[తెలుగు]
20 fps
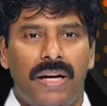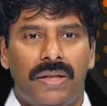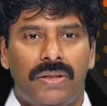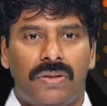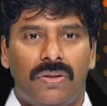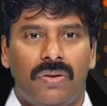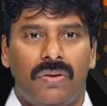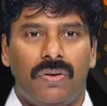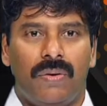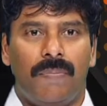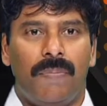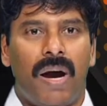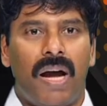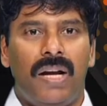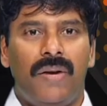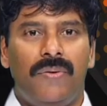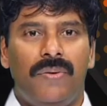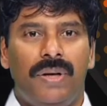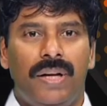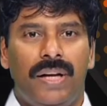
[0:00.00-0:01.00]
లో
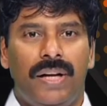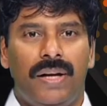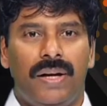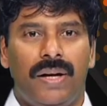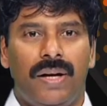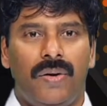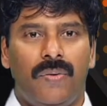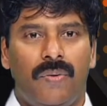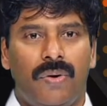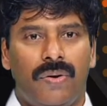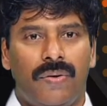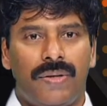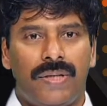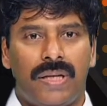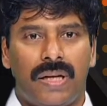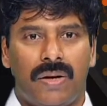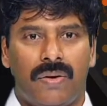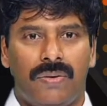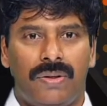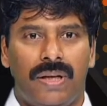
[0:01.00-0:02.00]
బాలీవుడ్ హీరోయిన్ ఓర్వశి
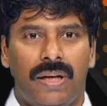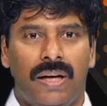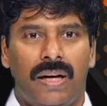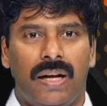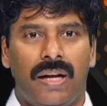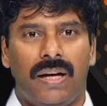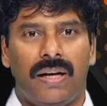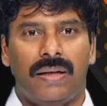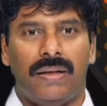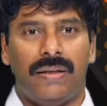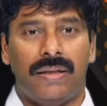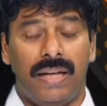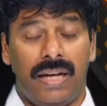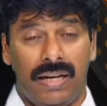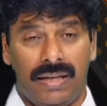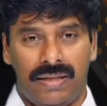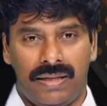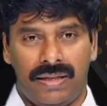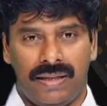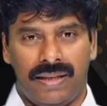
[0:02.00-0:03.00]
రౌతెల్లా
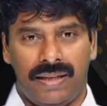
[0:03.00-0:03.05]
నిలిచింది